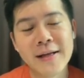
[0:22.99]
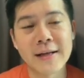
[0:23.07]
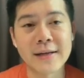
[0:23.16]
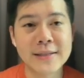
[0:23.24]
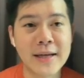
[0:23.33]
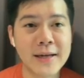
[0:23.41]

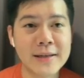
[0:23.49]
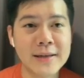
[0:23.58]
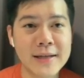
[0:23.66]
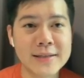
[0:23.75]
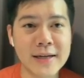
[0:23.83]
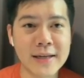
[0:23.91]
刚才
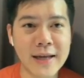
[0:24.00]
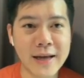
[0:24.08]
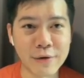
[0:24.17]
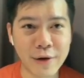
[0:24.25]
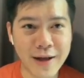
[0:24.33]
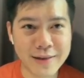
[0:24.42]
大家应该
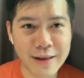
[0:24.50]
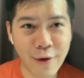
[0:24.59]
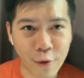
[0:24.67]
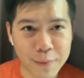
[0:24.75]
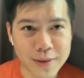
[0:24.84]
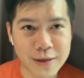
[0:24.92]
有看到
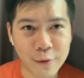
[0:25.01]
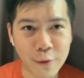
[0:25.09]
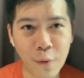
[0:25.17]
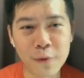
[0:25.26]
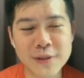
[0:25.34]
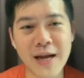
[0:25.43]
我们的
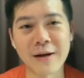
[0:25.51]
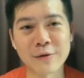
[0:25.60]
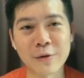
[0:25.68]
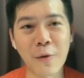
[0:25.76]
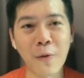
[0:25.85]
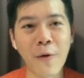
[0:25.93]
过场
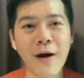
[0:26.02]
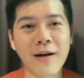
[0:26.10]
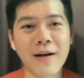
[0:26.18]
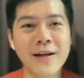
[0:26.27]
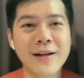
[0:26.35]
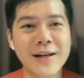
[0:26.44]
动画
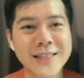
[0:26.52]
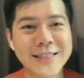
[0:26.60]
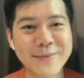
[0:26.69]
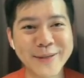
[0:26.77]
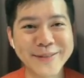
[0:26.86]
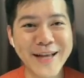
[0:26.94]
了，那
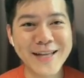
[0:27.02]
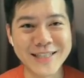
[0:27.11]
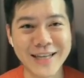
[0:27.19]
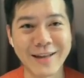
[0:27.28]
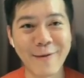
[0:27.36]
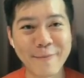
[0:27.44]
基本上
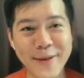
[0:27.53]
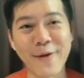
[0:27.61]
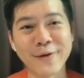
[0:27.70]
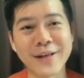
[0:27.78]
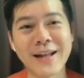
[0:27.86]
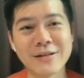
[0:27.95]
想要
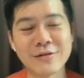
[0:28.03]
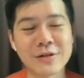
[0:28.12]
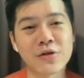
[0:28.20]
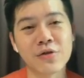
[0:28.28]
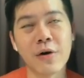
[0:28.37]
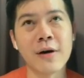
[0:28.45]
表达的就
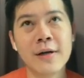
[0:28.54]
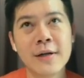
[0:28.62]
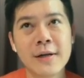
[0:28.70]
是说，